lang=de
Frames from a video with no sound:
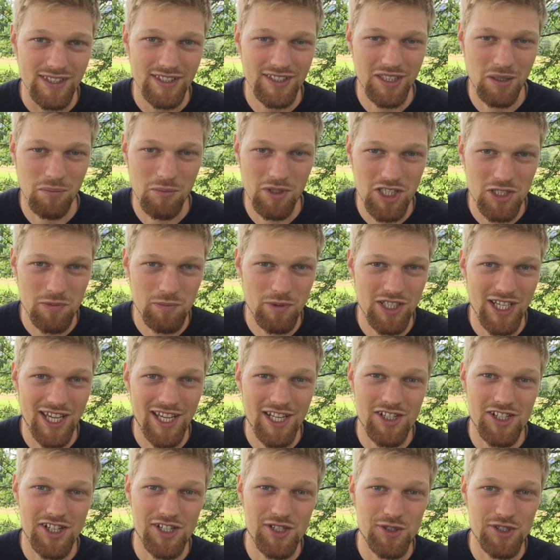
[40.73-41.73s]
Da bin ich mit
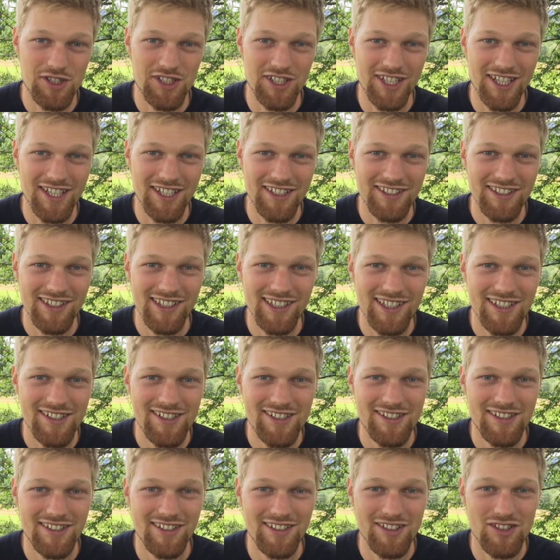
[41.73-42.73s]
AJ durch die Gegend
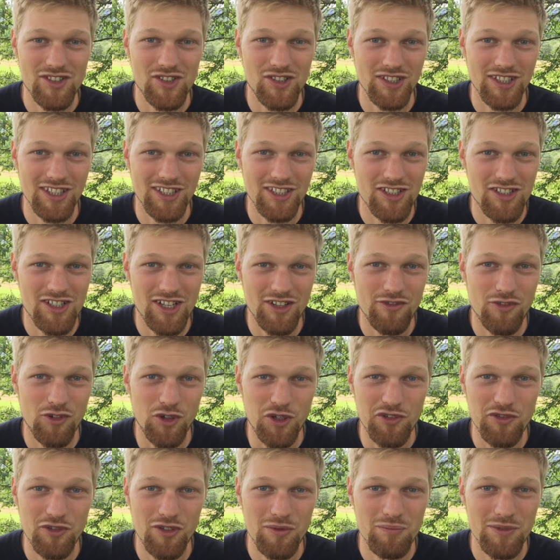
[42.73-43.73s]
gereist, ist ein indischer
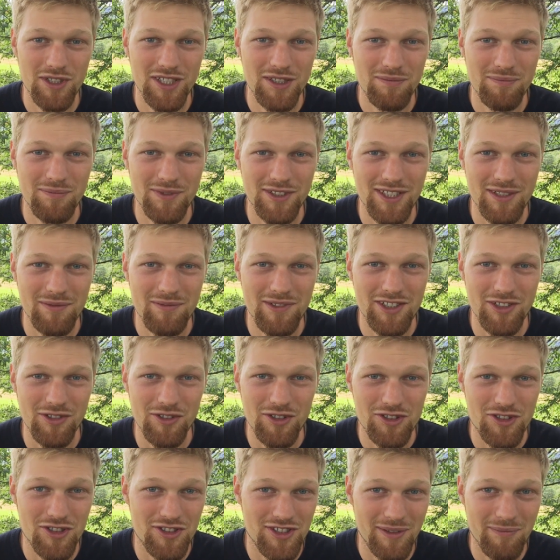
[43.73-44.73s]
Freund von mir, mit dem ich
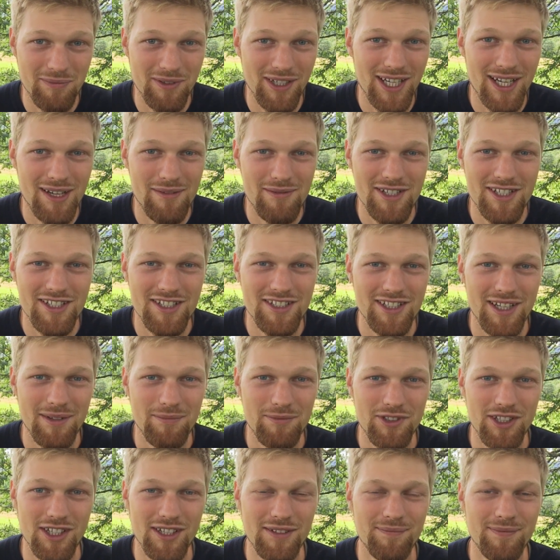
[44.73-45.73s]
auch zusammengearbeitet
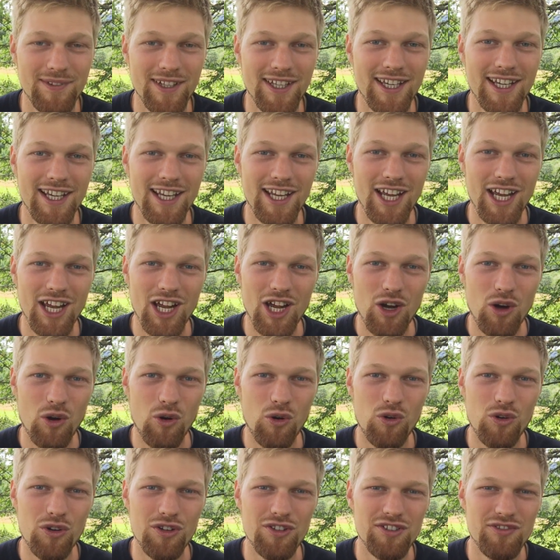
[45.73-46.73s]
habe da.
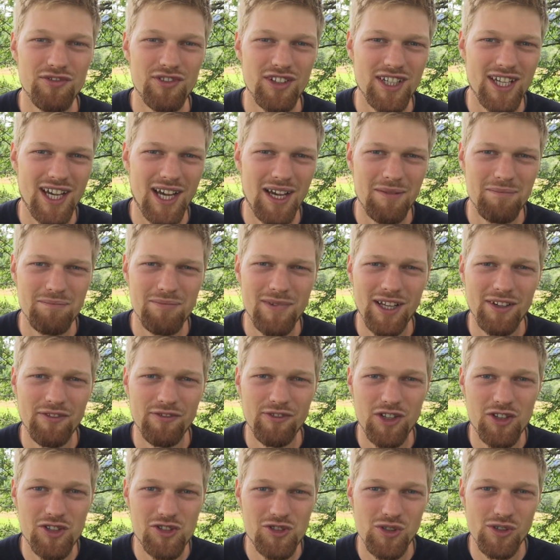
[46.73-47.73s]
Und wir kamen
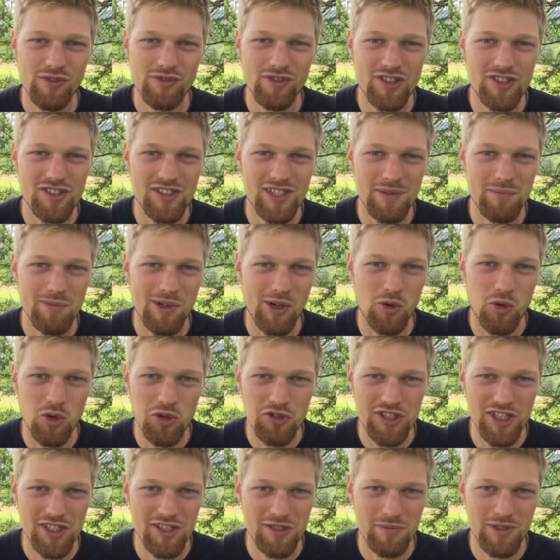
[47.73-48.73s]
anfangs so auf das Thema
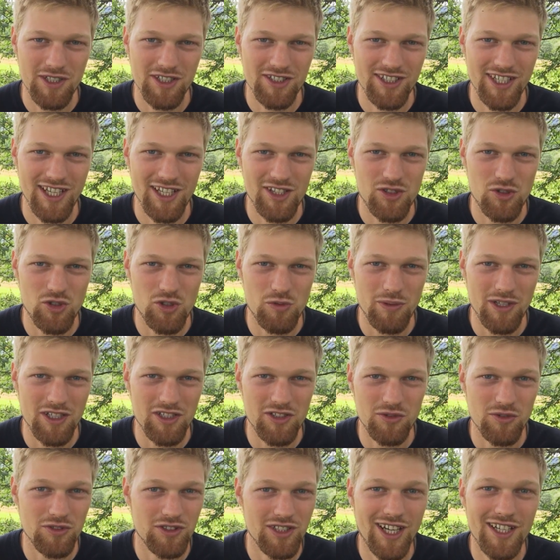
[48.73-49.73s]
Hochsensibilität zu
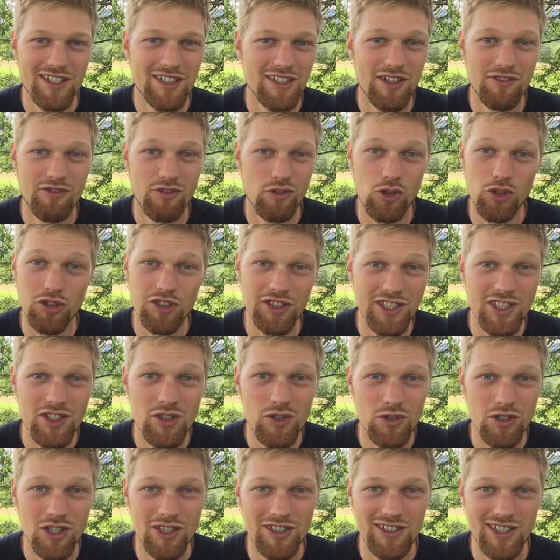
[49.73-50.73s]
sprechen und er hatte davon noch nie
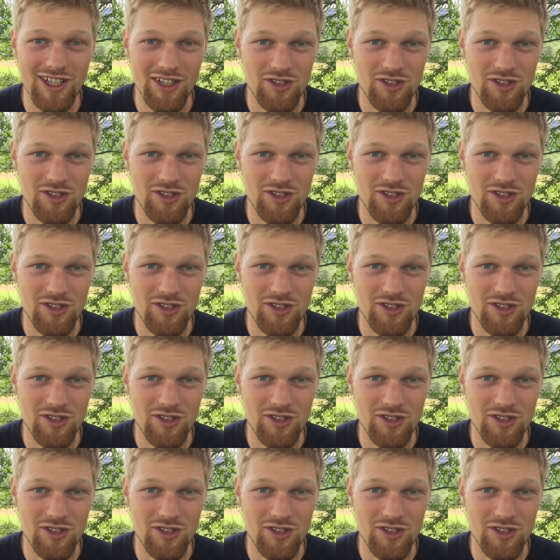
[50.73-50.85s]
gehört.